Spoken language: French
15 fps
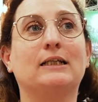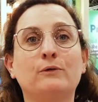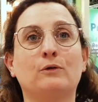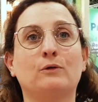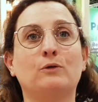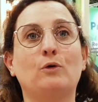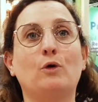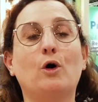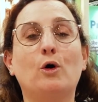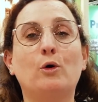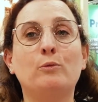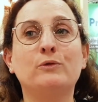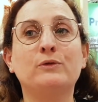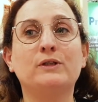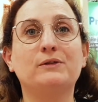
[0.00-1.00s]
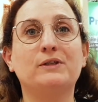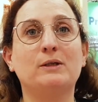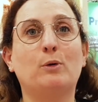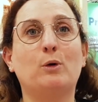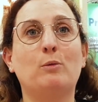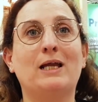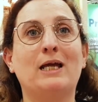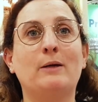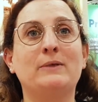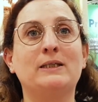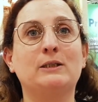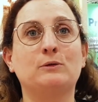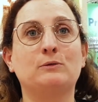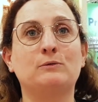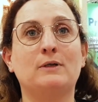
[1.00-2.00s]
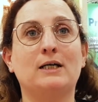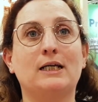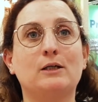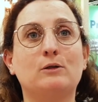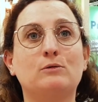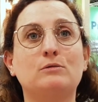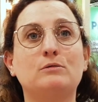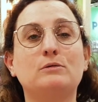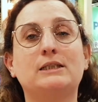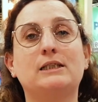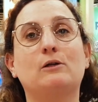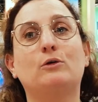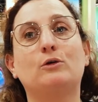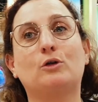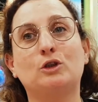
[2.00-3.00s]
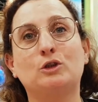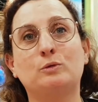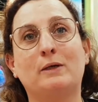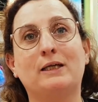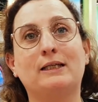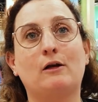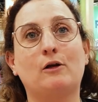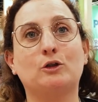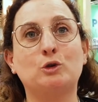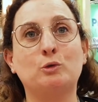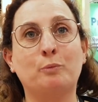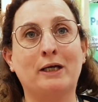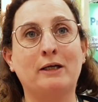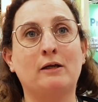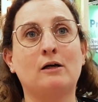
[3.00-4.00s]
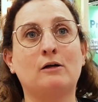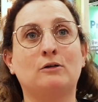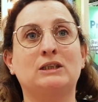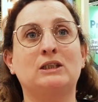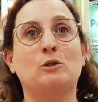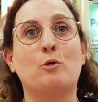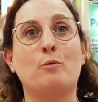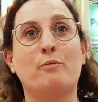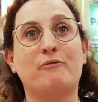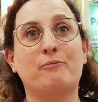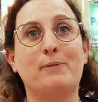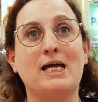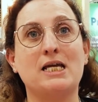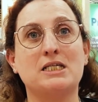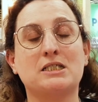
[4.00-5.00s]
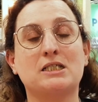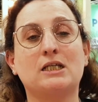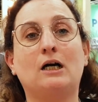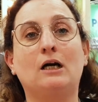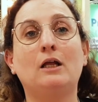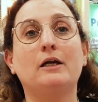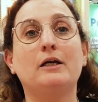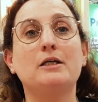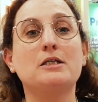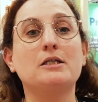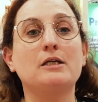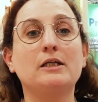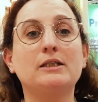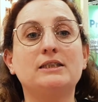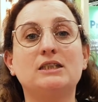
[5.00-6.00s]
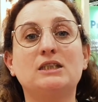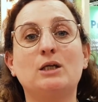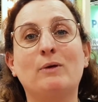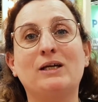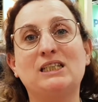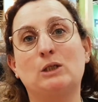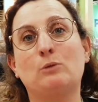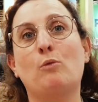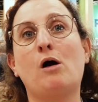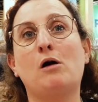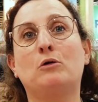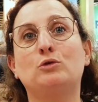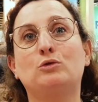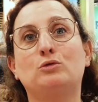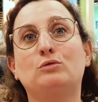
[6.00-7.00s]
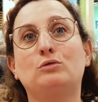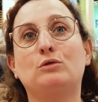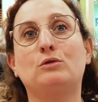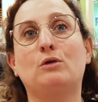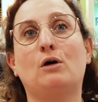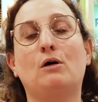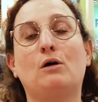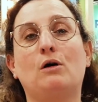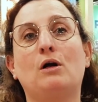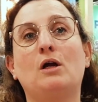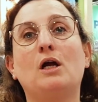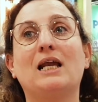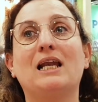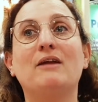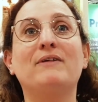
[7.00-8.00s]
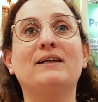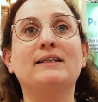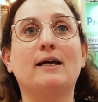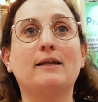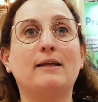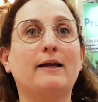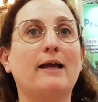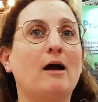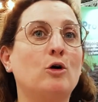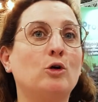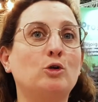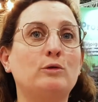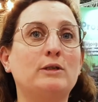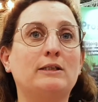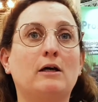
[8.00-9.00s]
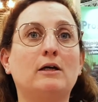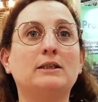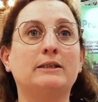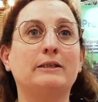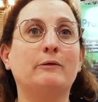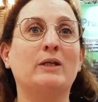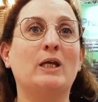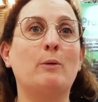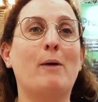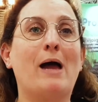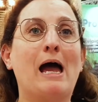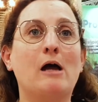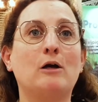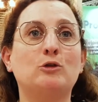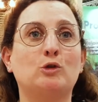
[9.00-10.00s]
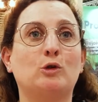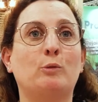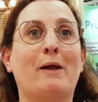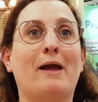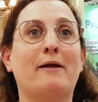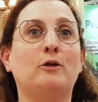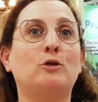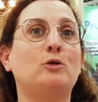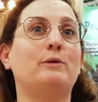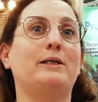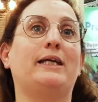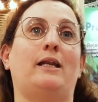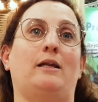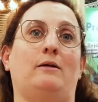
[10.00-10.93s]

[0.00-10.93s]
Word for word: Quand on leur remonte des problèmes, ils sont à l'écoute, ils retransmettent à leurs supérieurs quand ils ne peuvent pas se dire. Et j'ai systématiquement un retour dans les 24 à 48 heures si on n'est pas sur une période de week-end.